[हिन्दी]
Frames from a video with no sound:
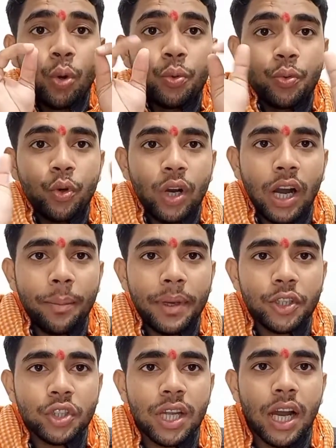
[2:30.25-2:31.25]
वो
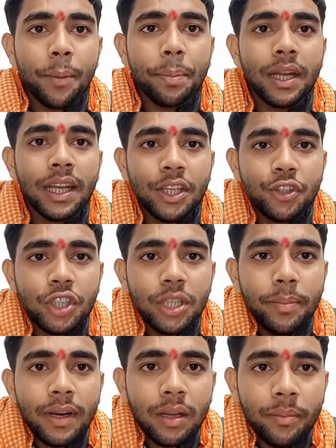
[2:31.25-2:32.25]
हमेशा अपने
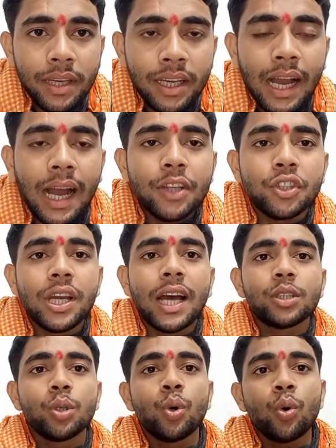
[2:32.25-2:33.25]
जीवन में
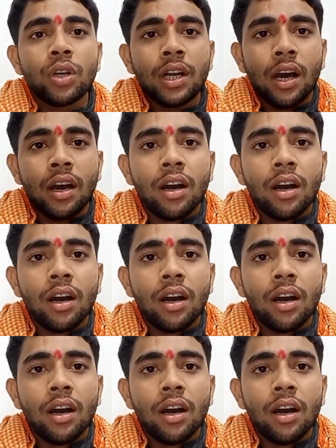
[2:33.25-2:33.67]
आजाद होना